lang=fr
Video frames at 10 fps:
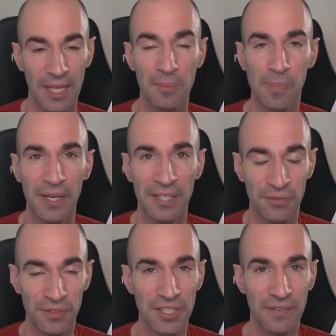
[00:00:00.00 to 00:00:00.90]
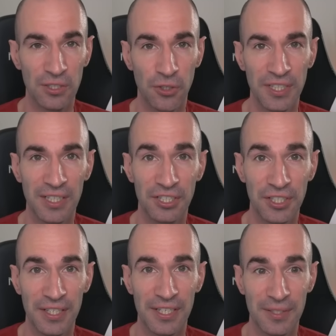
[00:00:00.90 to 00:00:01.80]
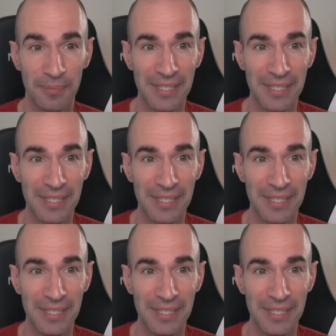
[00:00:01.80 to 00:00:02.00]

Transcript: Et il paraît qu'NVIDIA va sortir la GTX